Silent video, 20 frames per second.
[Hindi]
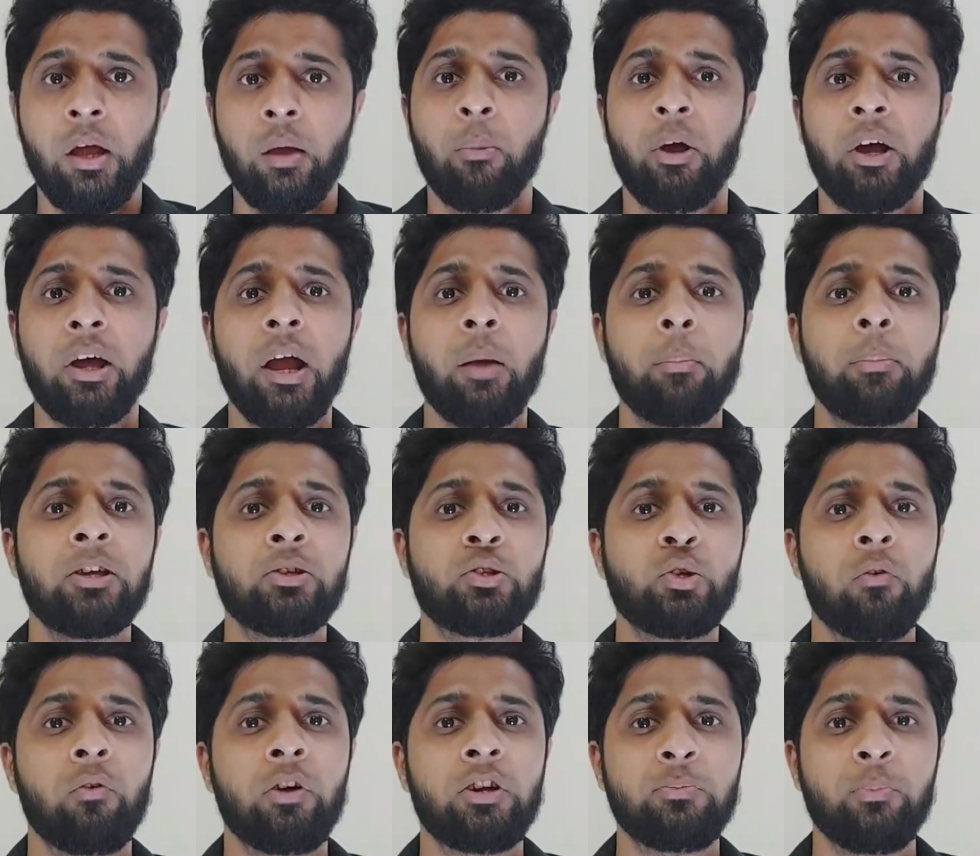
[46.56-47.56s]
मुकरा 20
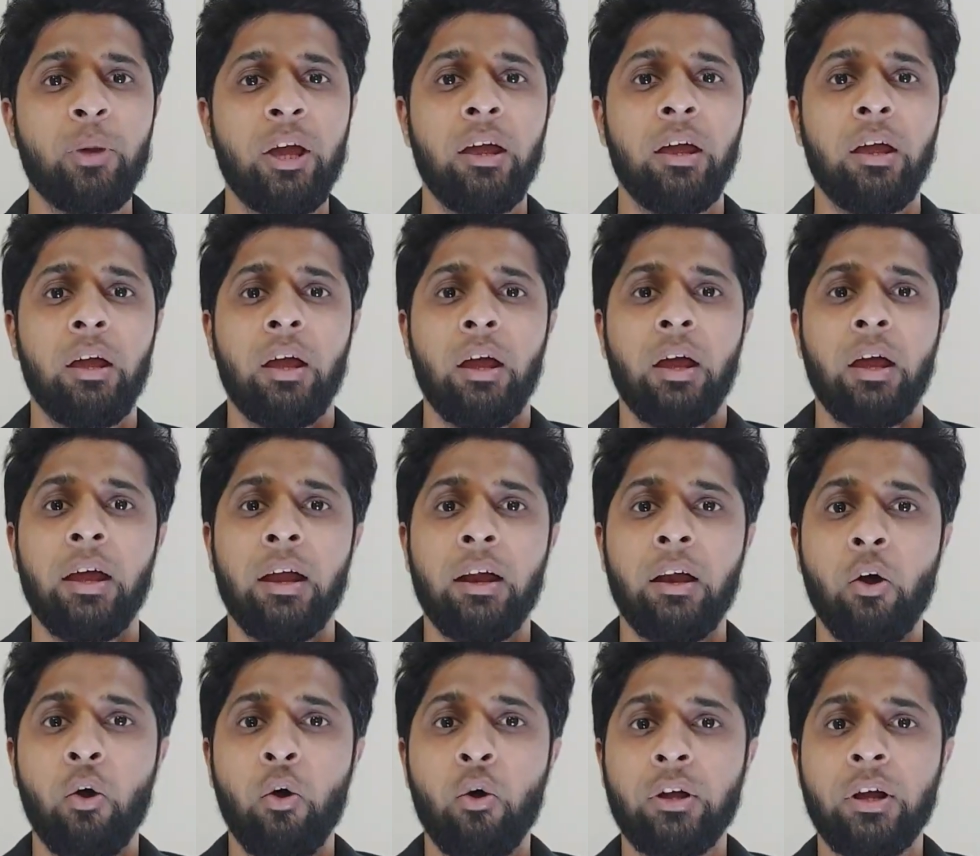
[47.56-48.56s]
ओवर्स में
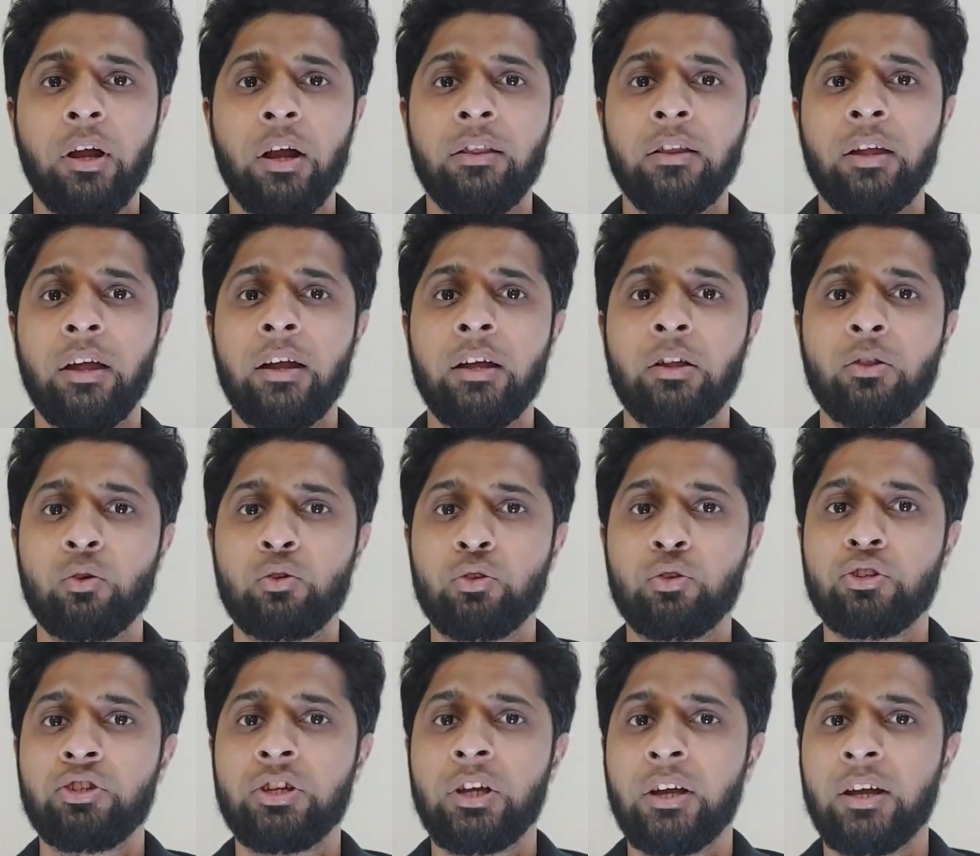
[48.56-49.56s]
लाहौर कलंदर ने
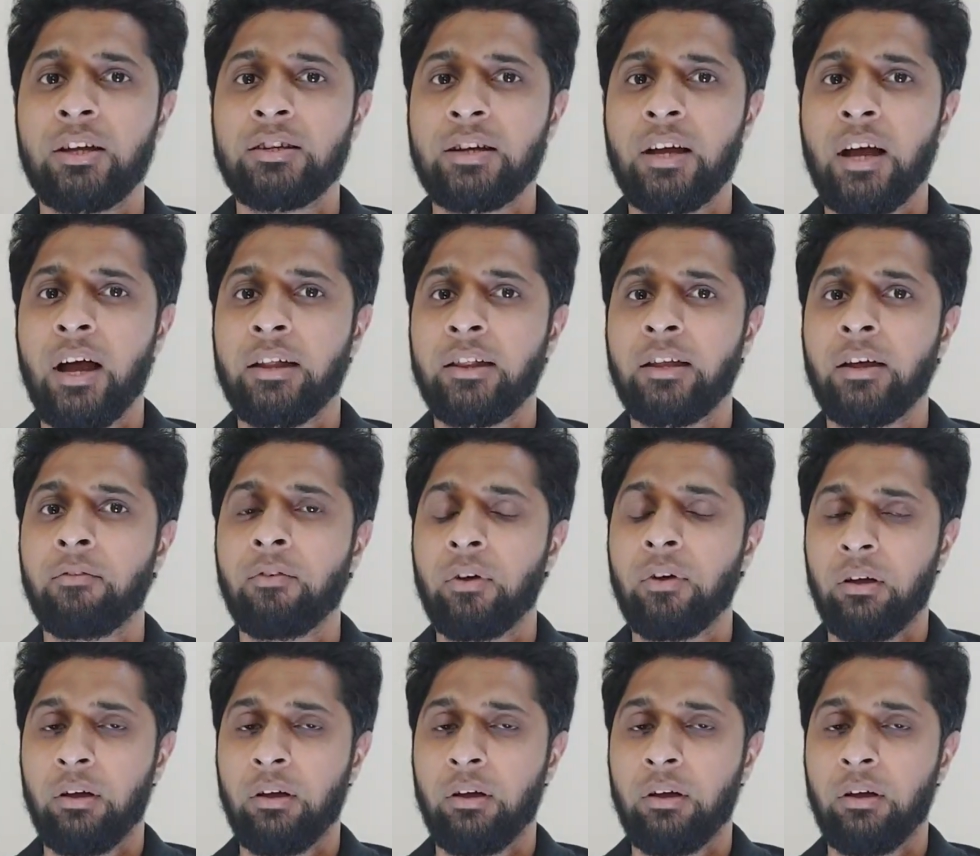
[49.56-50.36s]
206 रन का हदफ